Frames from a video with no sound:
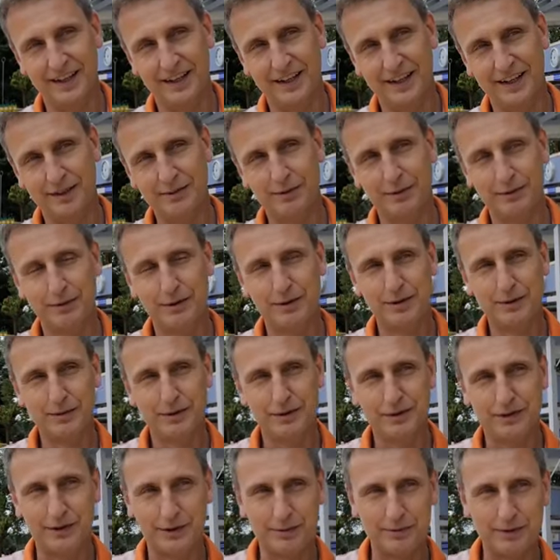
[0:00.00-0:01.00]
Also man muss immer
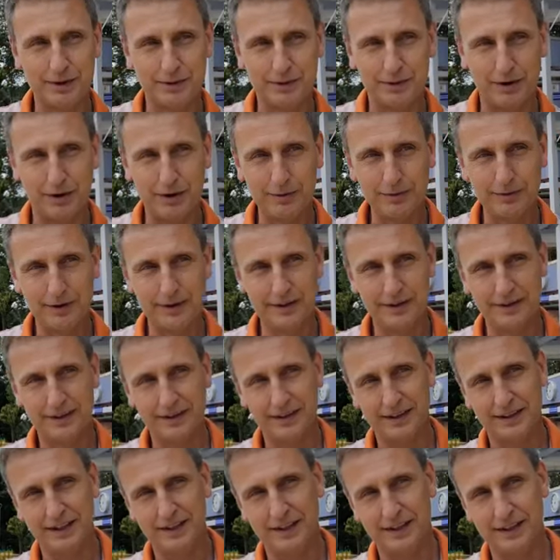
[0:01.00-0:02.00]
sagen, wir machen
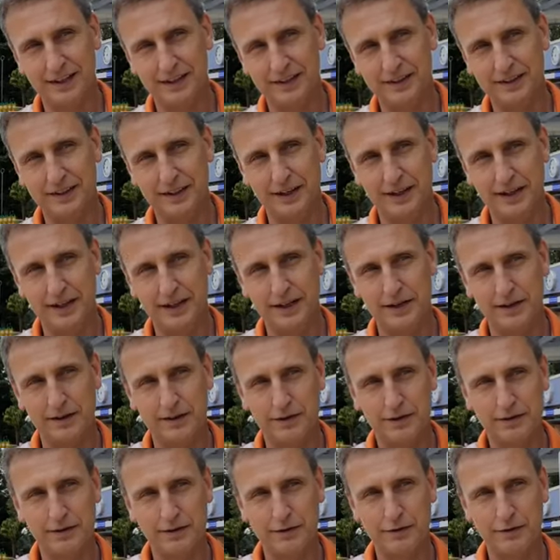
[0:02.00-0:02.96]
äh, in die